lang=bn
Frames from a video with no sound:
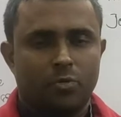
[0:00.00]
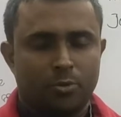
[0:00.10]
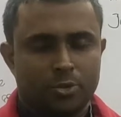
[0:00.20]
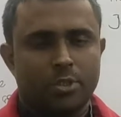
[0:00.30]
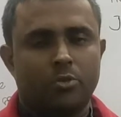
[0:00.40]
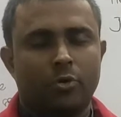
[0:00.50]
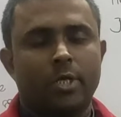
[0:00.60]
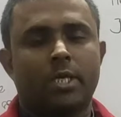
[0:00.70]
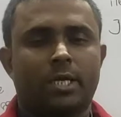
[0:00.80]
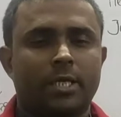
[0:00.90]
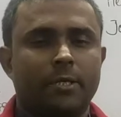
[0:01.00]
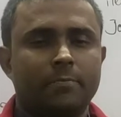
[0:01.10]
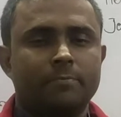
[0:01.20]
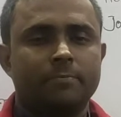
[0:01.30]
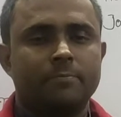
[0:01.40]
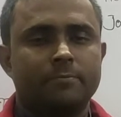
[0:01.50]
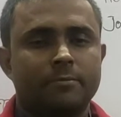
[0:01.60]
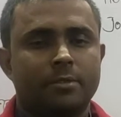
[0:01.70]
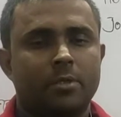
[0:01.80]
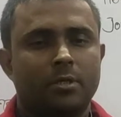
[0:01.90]
উপস্থিত হয়ে থাকি
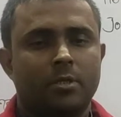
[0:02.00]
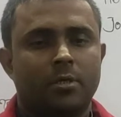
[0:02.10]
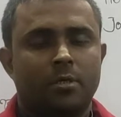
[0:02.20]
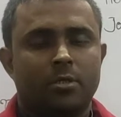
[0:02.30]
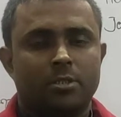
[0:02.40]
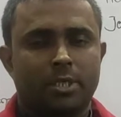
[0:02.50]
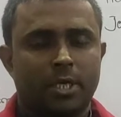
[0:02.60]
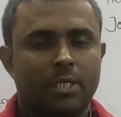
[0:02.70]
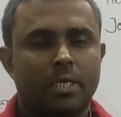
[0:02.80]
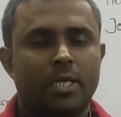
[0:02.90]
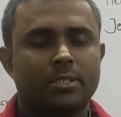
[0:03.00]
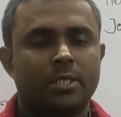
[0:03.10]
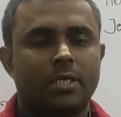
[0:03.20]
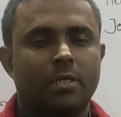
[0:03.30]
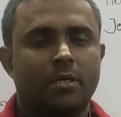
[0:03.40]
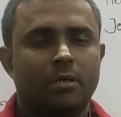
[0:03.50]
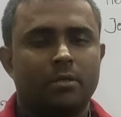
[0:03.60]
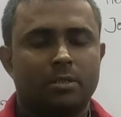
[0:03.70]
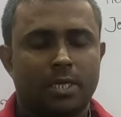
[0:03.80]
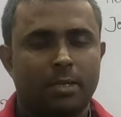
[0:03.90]
সেই ক্লাসের
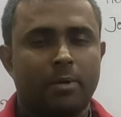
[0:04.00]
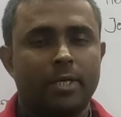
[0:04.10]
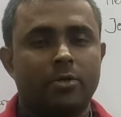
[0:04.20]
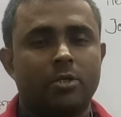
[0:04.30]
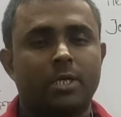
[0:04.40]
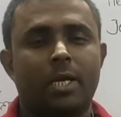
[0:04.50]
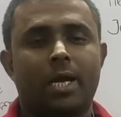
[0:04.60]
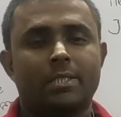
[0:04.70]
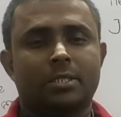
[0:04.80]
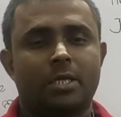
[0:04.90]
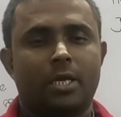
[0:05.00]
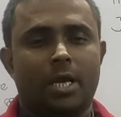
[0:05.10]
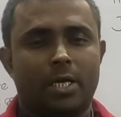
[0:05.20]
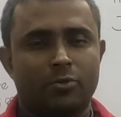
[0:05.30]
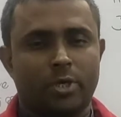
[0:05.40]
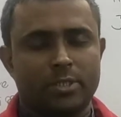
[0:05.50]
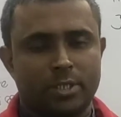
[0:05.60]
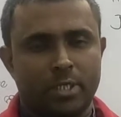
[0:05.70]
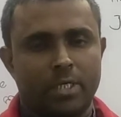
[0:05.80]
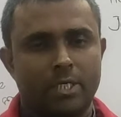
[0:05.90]
ধারাবাহিকতায় আজকে আরও
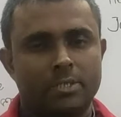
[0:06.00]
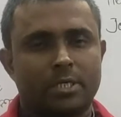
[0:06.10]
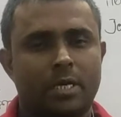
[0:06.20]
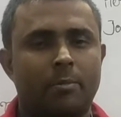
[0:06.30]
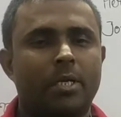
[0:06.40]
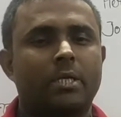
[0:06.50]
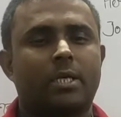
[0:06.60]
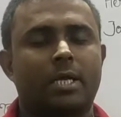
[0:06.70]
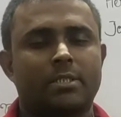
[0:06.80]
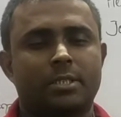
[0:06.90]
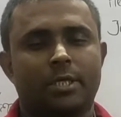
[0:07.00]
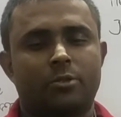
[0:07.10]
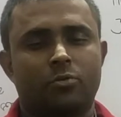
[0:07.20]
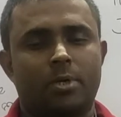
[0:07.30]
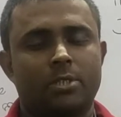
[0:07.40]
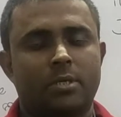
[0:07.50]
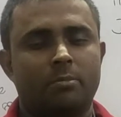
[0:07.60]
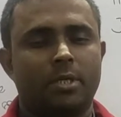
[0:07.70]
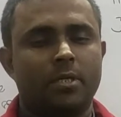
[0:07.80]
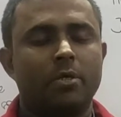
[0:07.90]
একটি ইংলিশ গ্রামারের ক্লাস নিয়ে তোমার
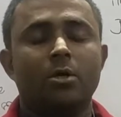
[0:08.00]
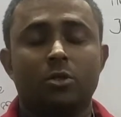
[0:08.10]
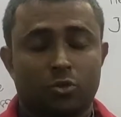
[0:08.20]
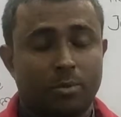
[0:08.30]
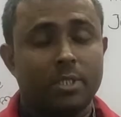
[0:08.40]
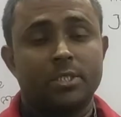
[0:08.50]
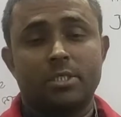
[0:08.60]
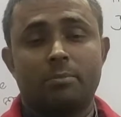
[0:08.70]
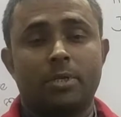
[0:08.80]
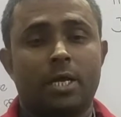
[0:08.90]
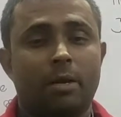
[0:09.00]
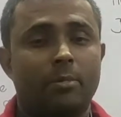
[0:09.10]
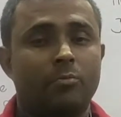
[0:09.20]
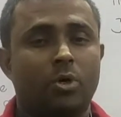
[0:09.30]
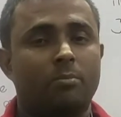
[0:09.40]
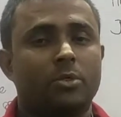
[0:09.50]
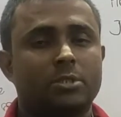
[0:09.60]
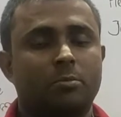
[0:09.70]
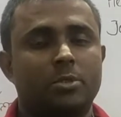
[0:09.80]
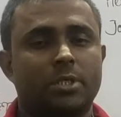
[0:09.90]
সামনে তোমাদের সামনে আমি মোহাম্মদ
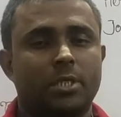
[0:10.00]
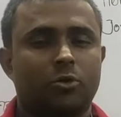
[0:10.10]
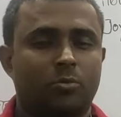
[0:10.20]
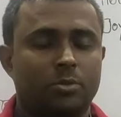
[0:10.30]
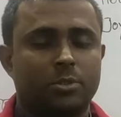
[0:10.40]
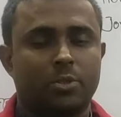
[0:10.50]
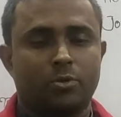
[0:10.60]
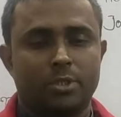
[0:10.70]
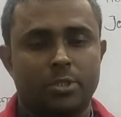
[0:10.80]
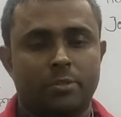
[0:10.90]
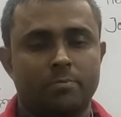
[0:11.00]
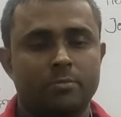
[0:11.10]
শিবলি সাদেক উপস্থিত হয়েছি